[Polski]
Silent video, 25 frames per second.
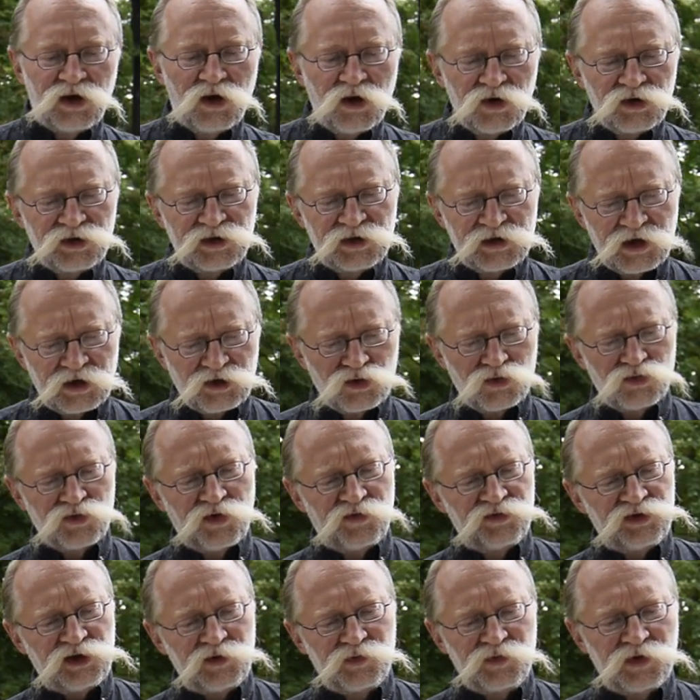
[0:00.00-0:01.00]
gość zaczął
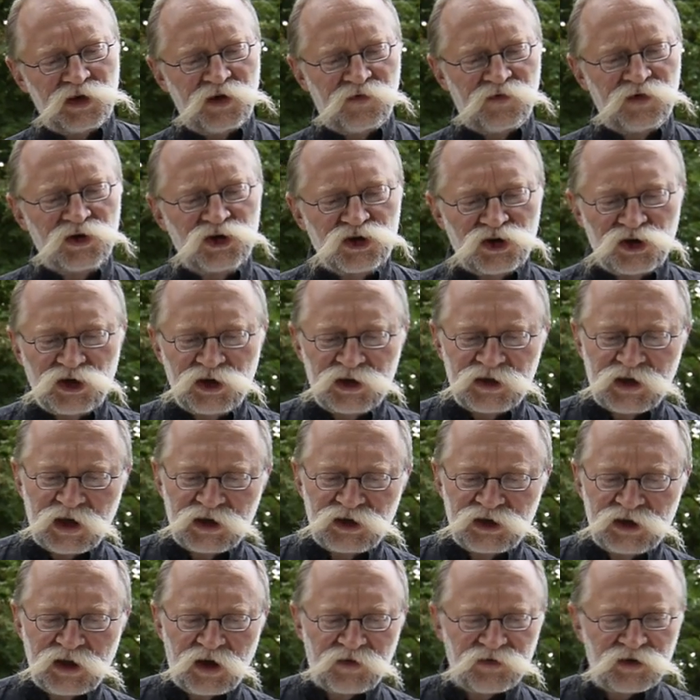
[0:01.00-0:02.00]
dowcipnie
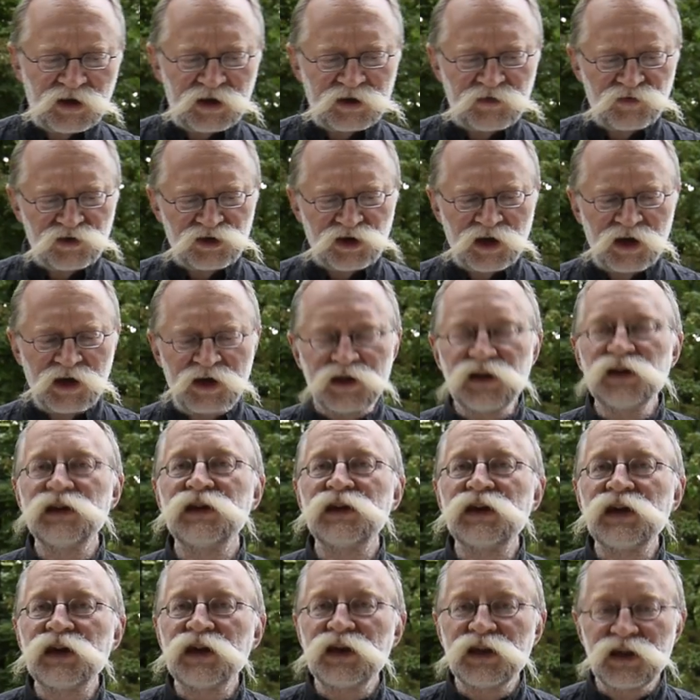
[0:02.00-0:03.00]
wyszydzać dawne zwyczaje
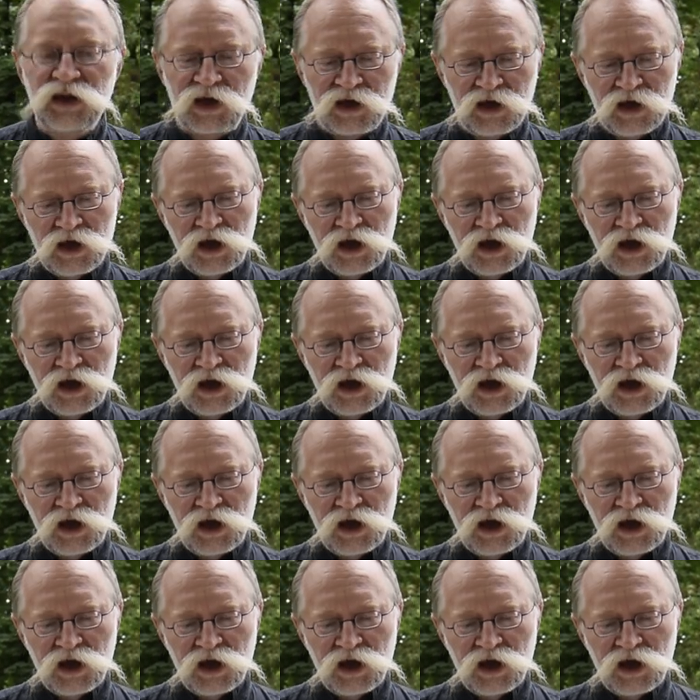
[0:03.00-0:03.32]
religijne,